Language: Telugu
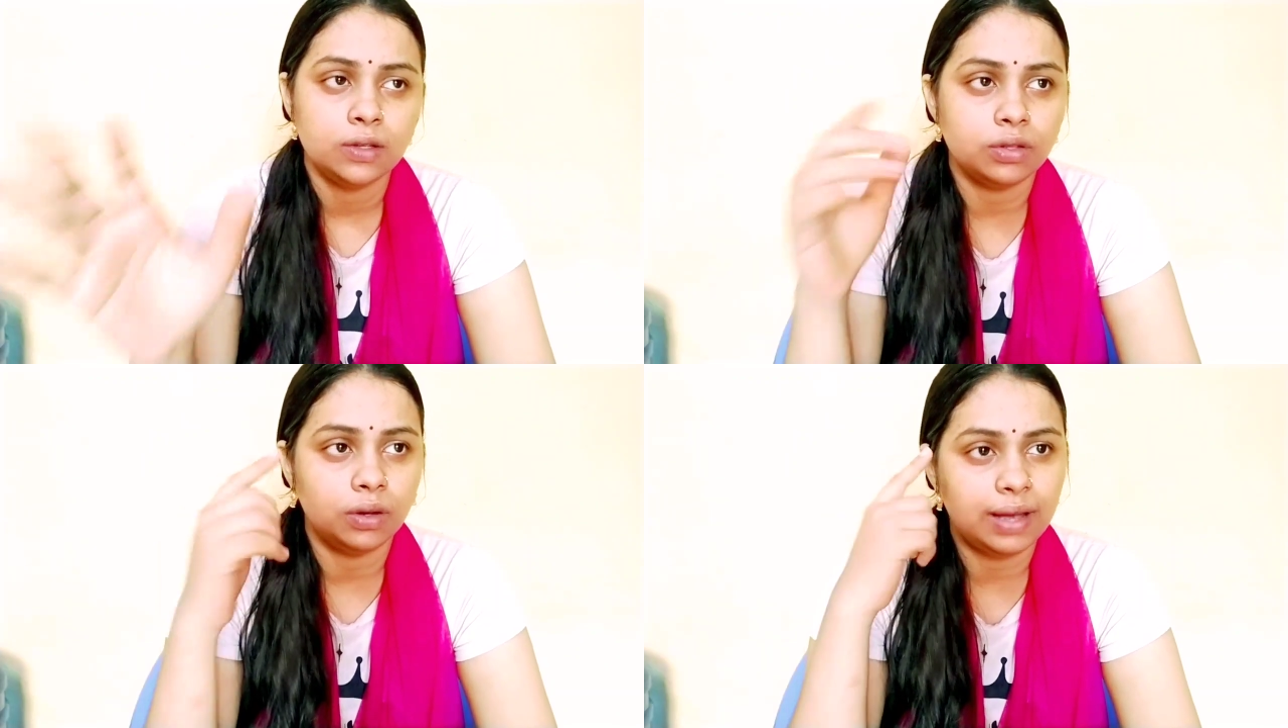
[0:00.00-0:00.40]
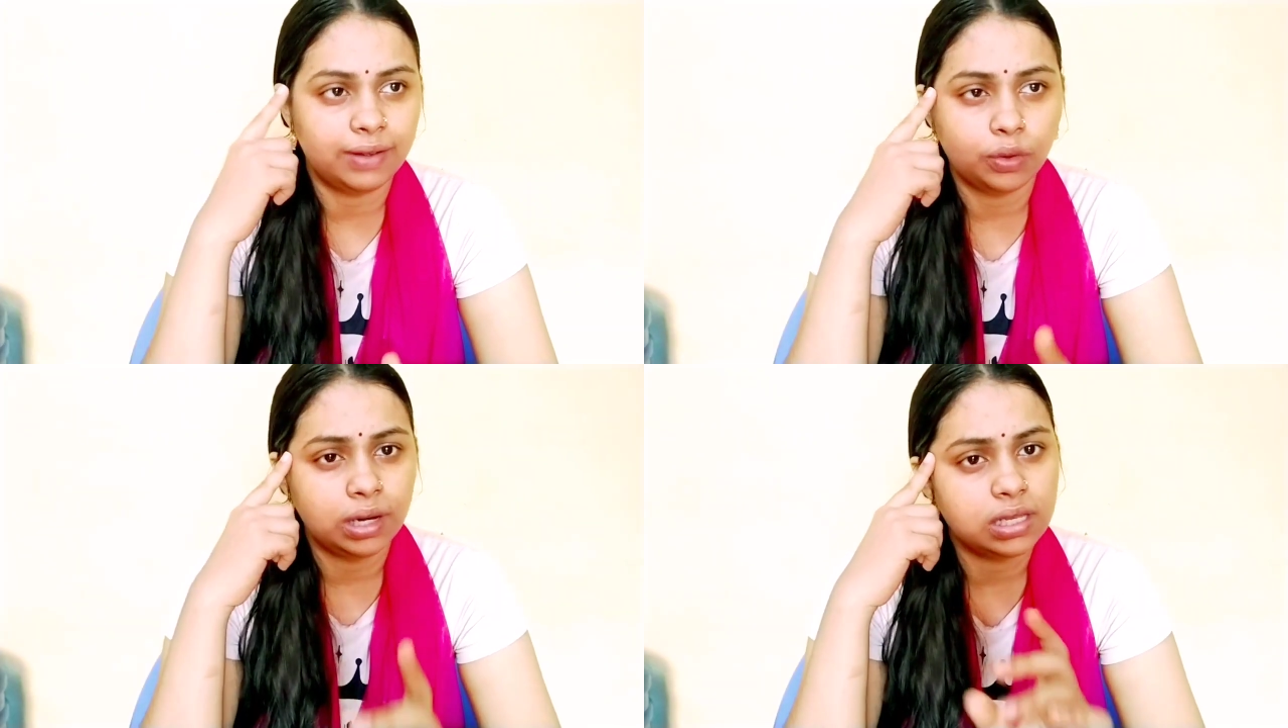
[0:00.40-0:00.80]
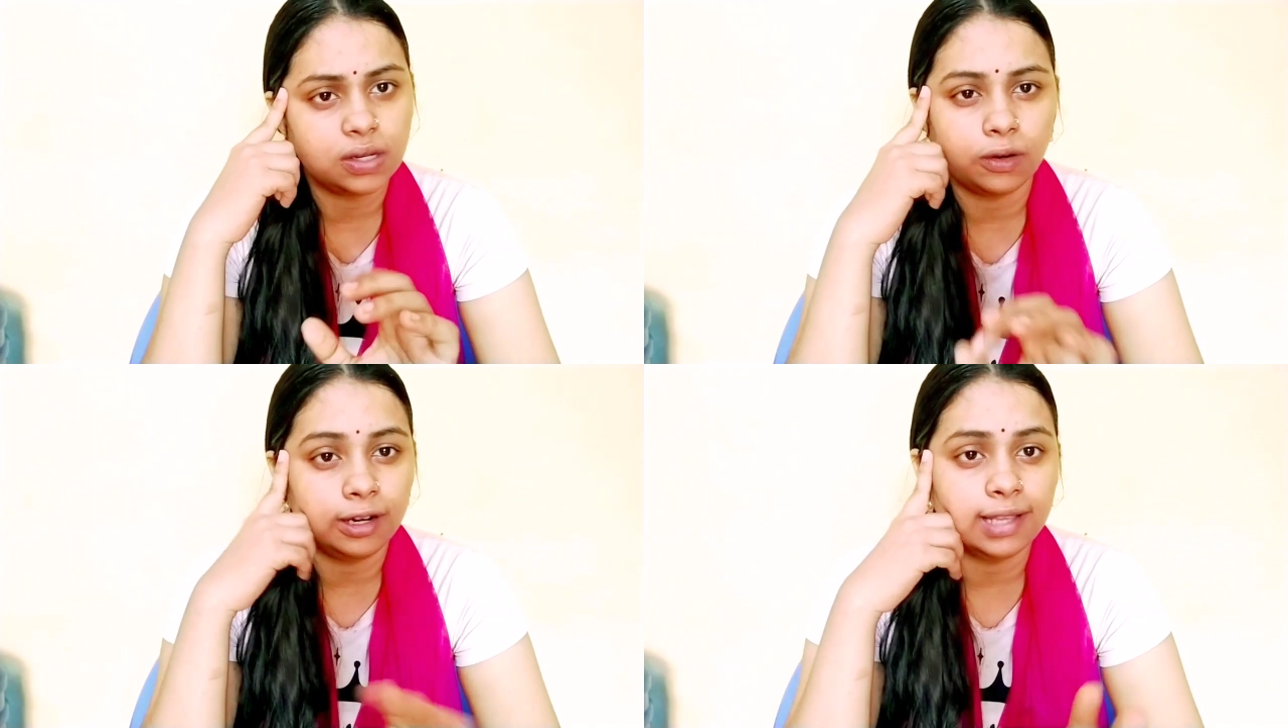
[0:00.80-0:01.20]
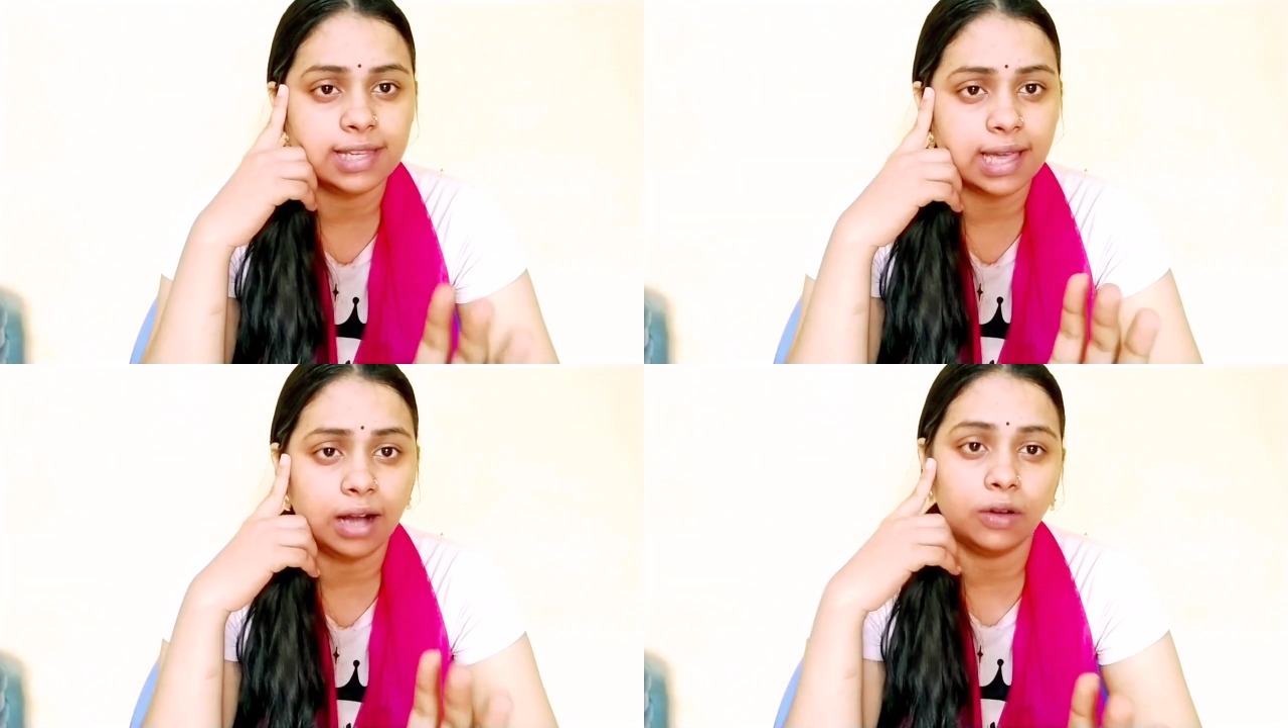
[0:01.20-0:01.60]
సో ఎవరి గురించి కూడా నేను
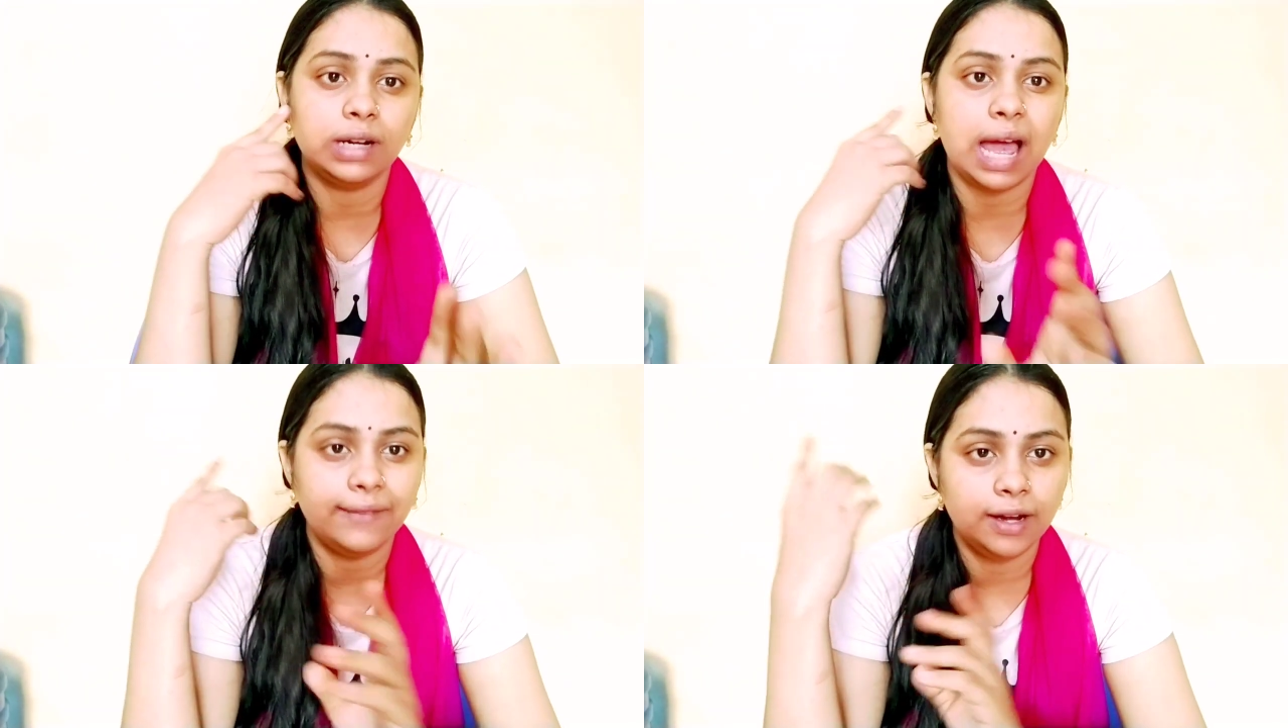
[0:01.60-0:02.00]
చేయాలనుకున్నా ఆ